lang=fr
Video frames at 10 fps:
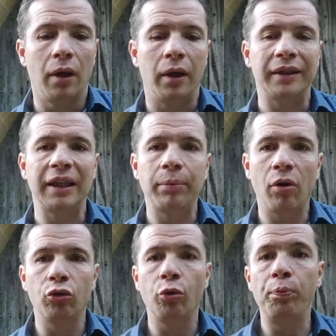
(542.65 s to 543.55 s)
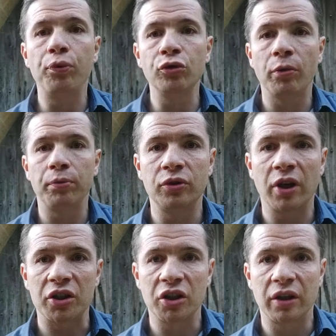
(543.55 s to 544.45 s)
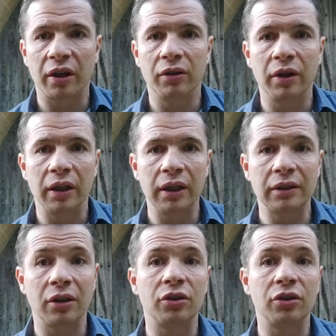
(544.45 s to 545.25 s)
Euh, Cependant, de plus en d'architectes d'églises